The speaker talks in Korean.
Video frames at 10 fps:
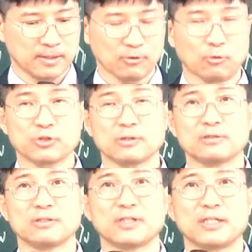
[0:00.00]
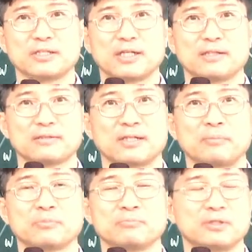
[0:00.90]
오셨는데 이제
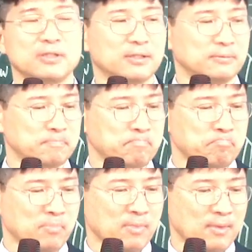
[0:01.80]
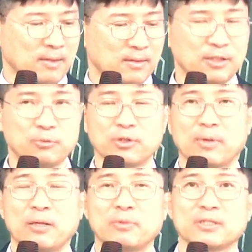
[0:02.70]
사람들이 여러분의
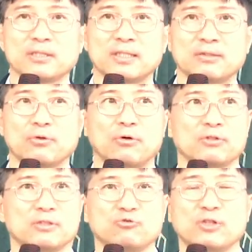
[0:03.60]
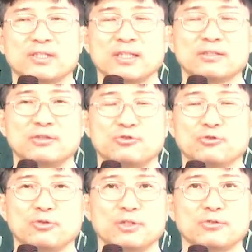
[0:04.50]
마음에 차지 않고 어떤 누가 상처를
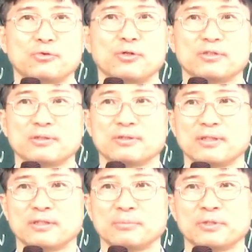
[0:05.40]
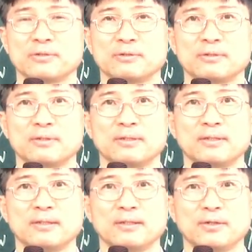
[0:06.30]
주고 그래서 교회를 떠난다 그러면
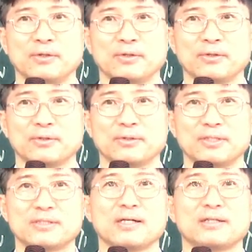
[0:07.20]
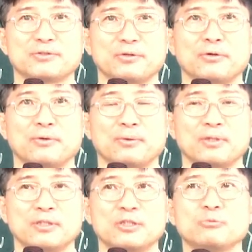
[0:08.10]
이상하죠.
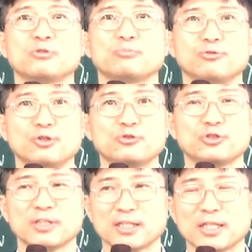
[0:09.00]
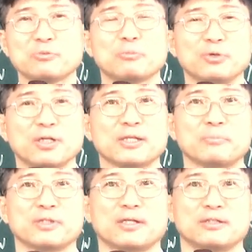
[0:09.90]
여러분을 불러주신 하나님은 뭐가
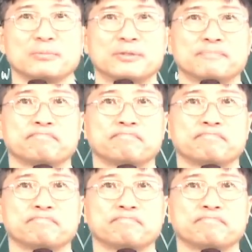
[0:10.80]
됩니까? 그러면